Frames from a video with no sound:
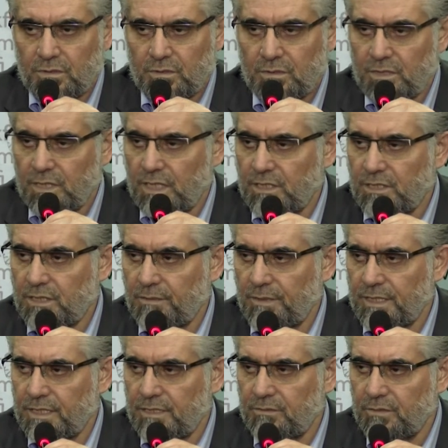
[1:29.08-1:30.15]
Yanlış
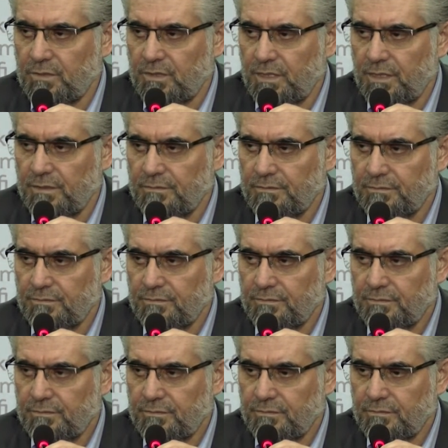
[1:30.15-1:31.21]
yapan kim burada?
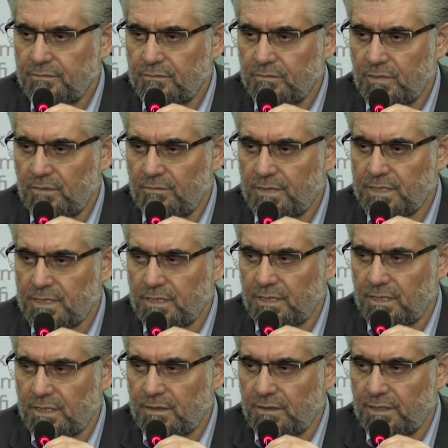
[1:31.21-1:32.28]
Muhammed
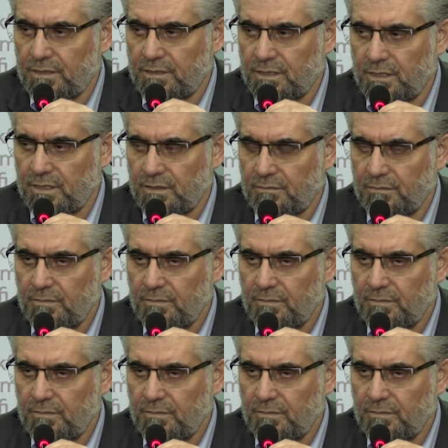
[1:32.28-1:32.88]
sallallahu aleyhi ve sellem.